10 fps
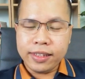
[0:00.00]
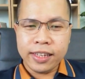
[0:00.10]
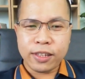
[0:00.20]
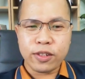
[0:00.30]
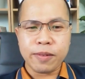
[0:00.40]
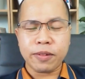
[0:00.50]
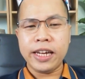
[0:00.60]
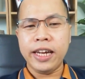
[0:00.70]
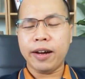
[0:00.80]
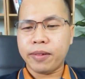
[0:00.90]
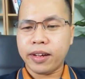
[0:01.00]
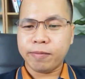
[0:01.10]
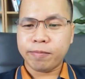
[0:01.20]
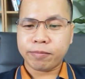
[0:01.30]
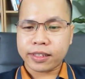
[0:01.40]
Để tôi xem kinh nghiệm
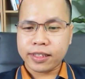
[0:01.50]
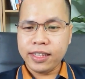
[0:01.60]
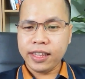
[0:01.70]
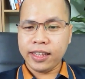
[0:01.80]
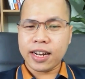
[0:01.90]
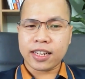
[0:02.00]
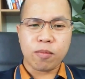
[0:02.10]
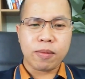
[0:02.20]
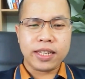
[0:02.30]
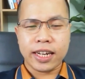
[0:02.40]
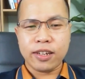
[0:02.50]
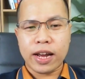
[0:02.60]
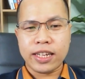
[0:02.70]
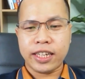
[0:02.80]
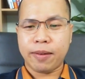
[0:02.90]
đặt cọc bán chênh của
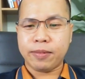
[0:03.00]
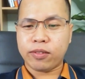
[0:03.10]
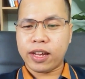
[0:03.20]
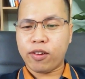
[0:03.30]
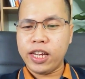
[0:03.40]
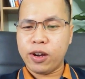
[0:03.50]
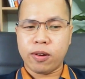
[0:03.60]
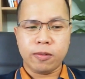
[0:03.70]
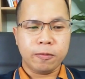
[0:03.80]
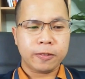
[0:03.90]
anh chị em trong này có nhiều không?